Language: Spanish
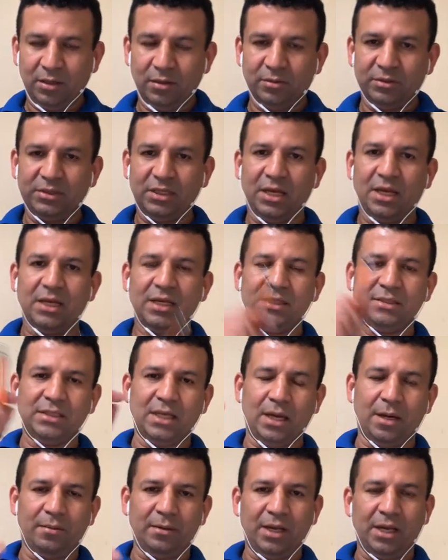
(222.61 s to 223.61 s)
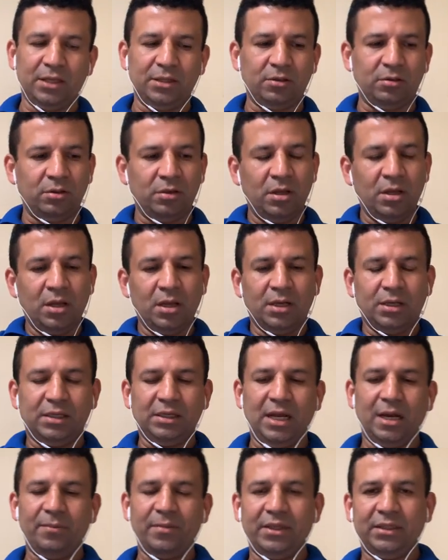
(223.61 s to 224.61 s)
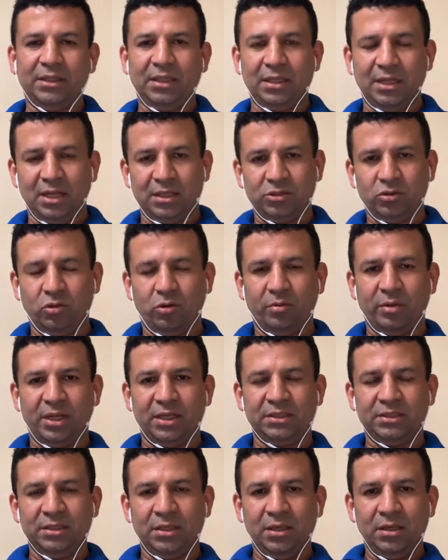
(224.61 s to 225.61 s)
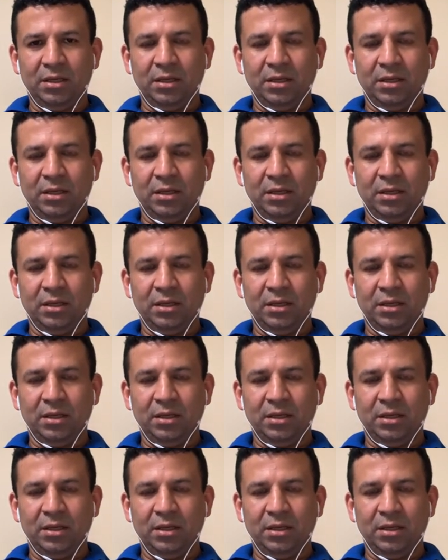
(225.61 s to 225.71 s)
O sea, está hablando realmente de las obras